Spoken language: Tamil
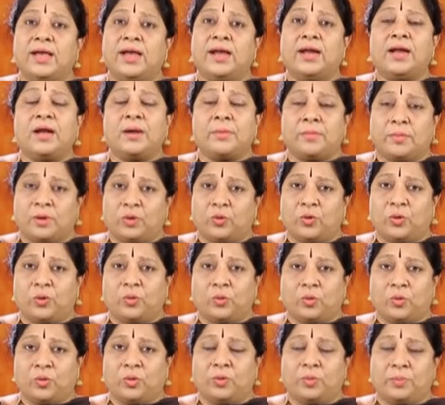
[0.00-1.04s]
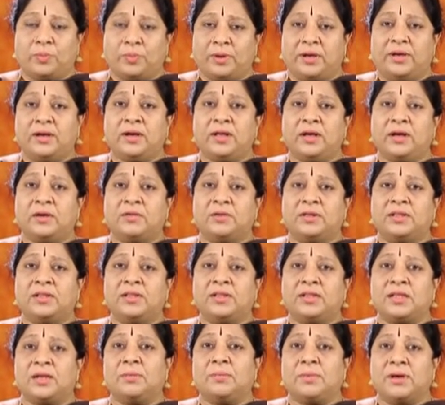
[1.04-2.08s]
ஏழாம் ஒரு ஒரு பெண்ணுக்கு வந்து
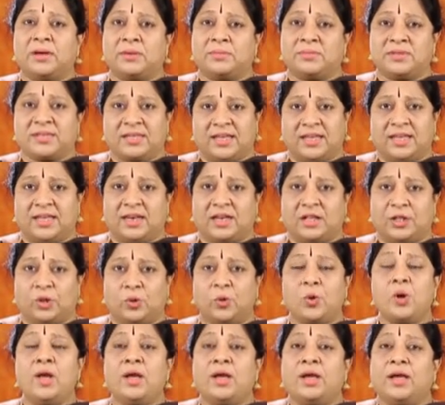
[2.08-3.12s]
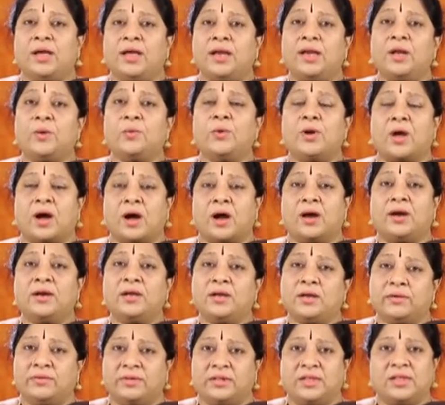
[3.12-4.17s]
திருமணம் செய்கிறதோ இல்லை ஒரு
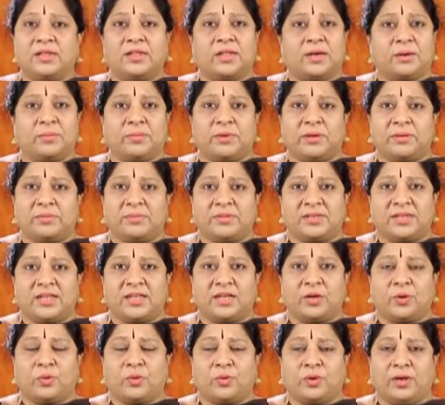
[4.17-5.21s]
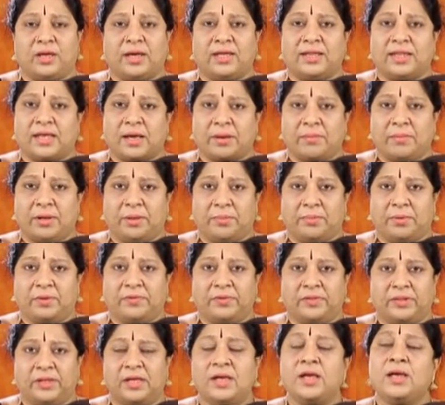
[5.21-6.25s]
ஆணுக்கு வந்து திருமணம் செய்யக்கூடிய அந்த அமைப்பை
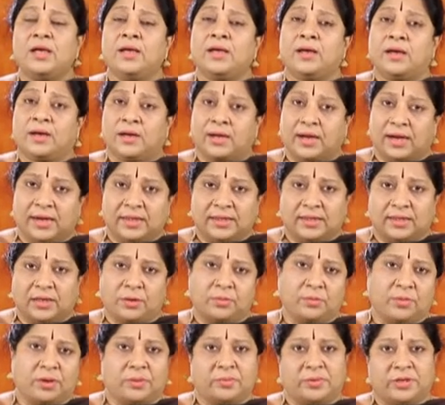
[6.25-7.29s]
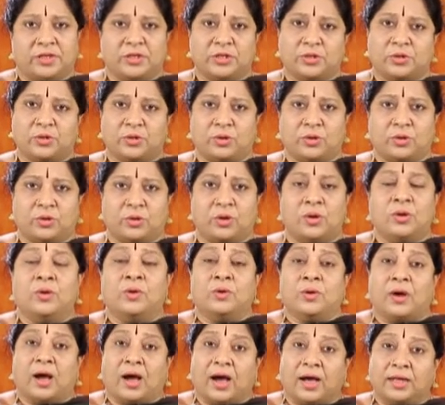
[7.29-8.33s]
வந்து களத்திரம் அப்படின்னு சொல்கிறோம்
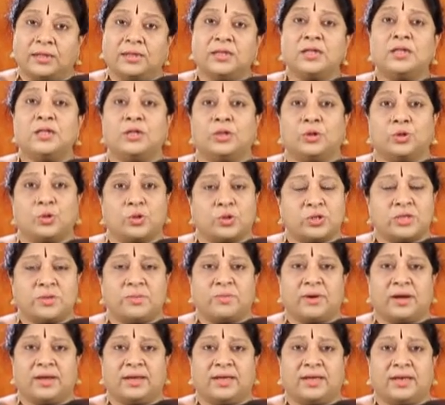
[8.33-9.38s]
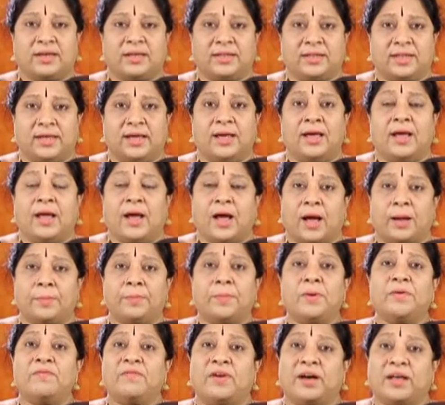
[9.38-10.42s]
அது தோஷமாகிறது
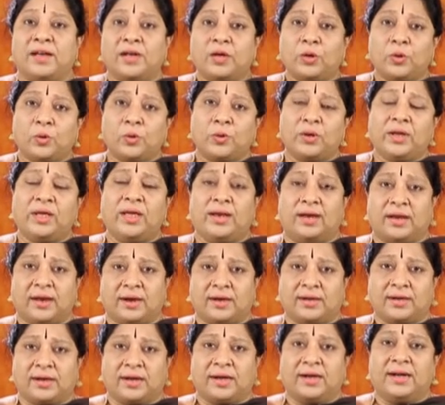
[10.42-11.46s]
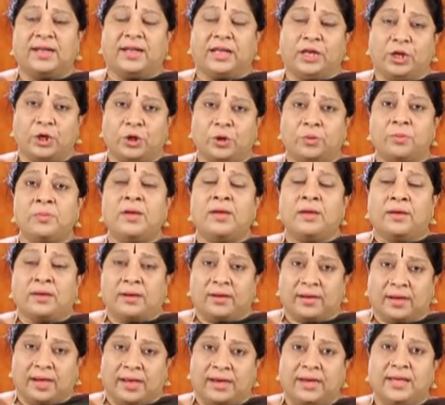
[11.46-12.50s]
அப்போ வரக்கூடிய நாட்களில் இன்னும்
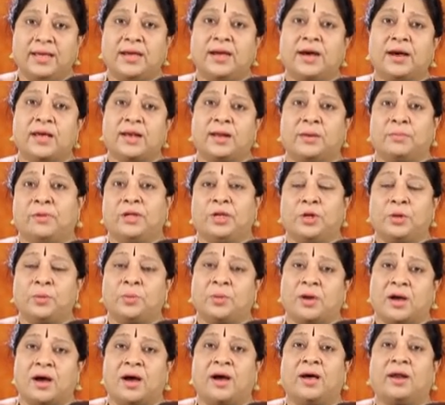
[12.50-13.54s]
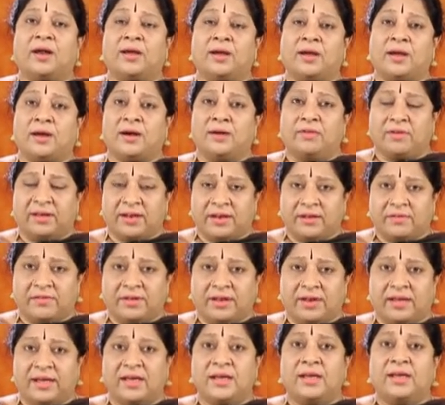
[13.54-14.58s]
கலிகாலம் இன்னும் காலங்கள் வர
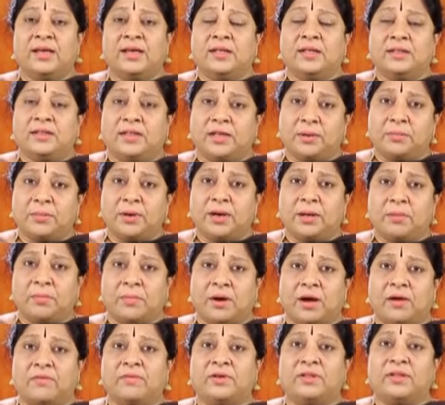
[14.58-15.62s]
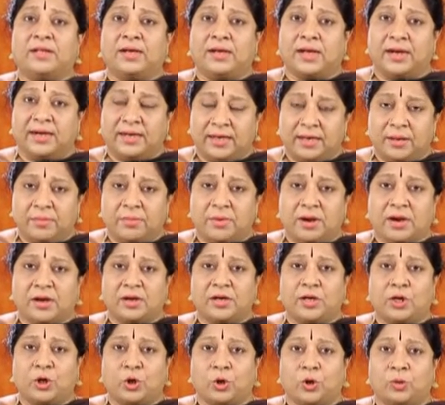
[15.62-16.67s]
வர திருமணமாவது கடினமாக
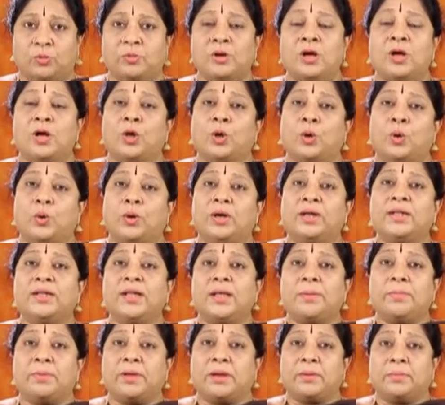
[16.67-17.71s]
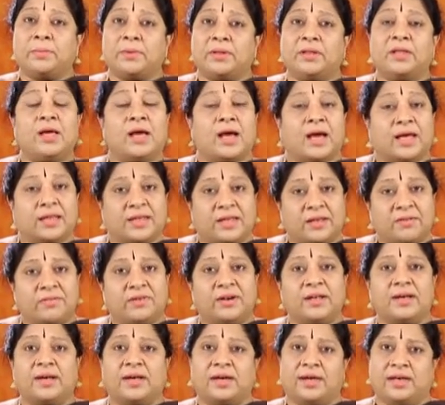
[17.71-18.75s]
இருக்கும் குழந்தை பிறப்பது
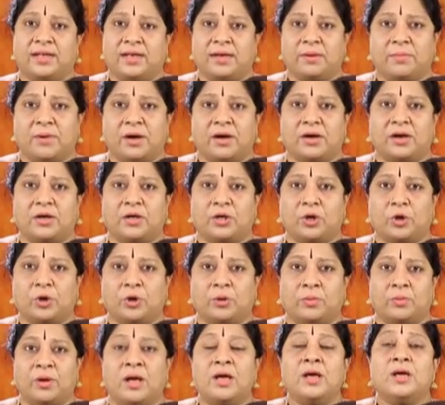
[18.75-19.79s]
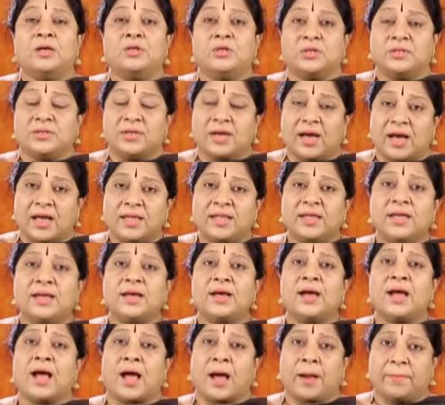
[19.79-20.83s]
அதைவிட கடினமாக இருக்கும் ஸோ ஜாதக
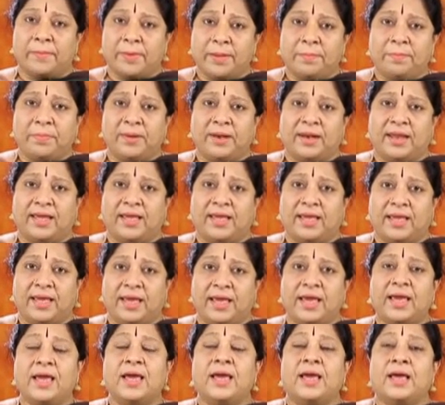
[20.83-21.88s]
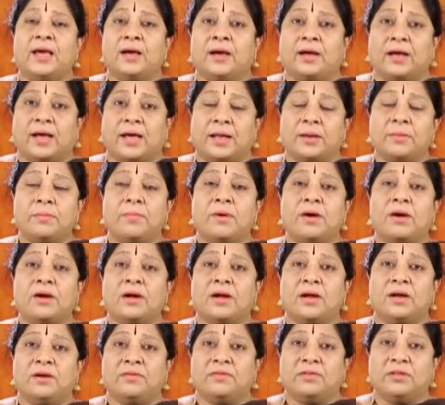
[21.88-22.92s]
அமைப்பிலேயே
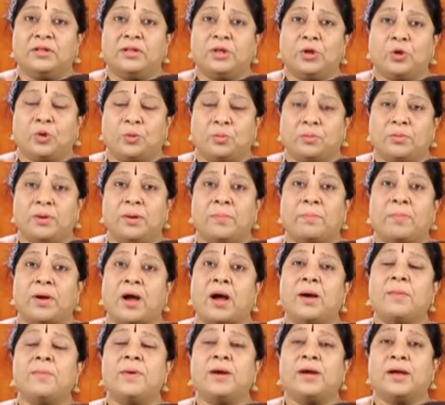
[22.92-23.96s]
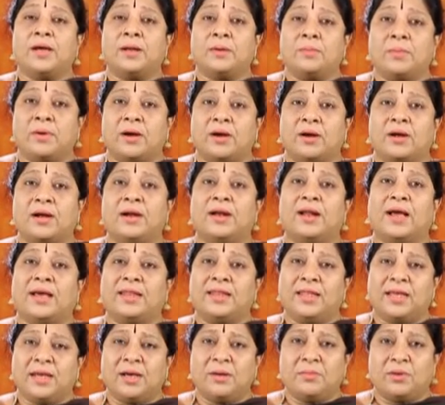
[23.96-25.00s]
கர்மாக்கள் வந்து ரொம்ப பாப கர்மாக்கள்
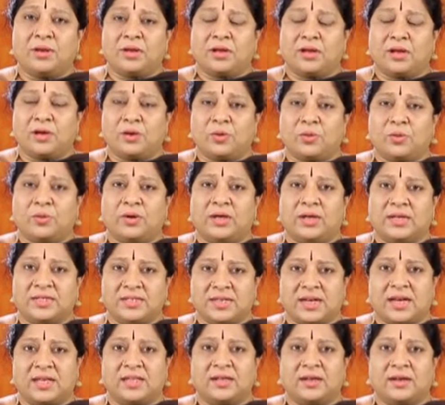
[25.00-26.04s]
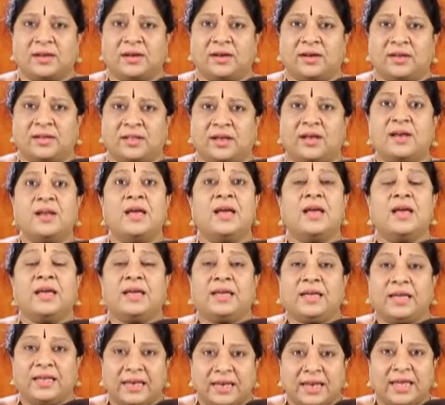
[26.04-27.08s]
அதிகம் இருக்கக்கூடிய ஜாதகங்கள் தான்
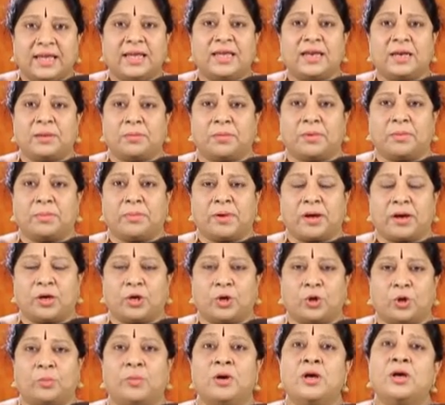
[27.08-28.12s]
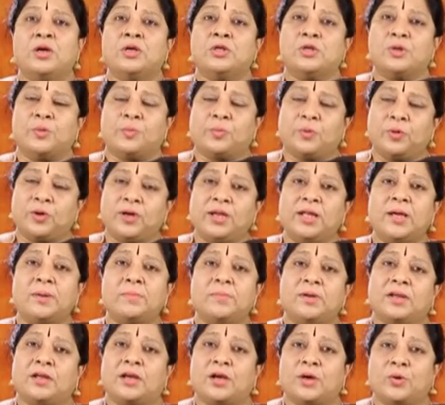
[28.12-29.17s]
இன்னைக்கு நம்ம பார்க்குறோம் ஸோ
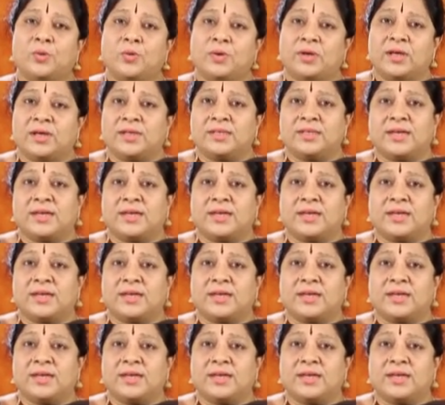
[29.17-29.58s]
புண்ணியம் இருக்கக்கூடிய